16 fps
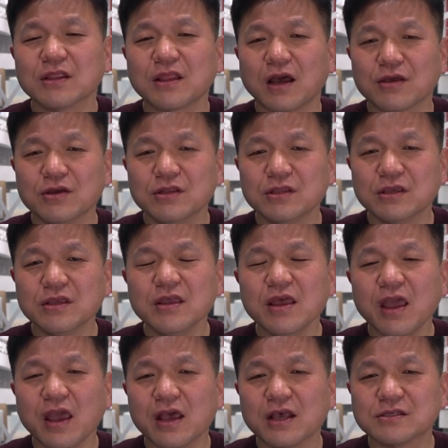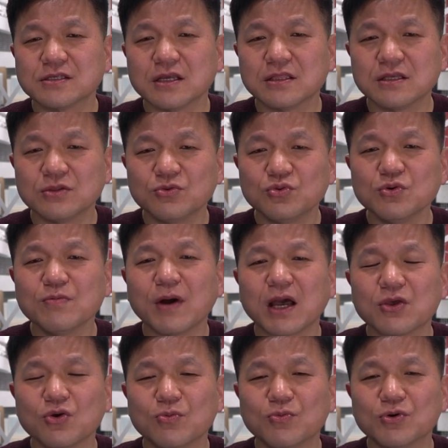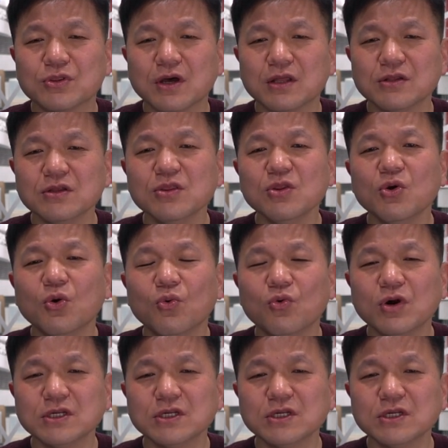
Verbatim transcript: 당연히 SAT2 바이오보다는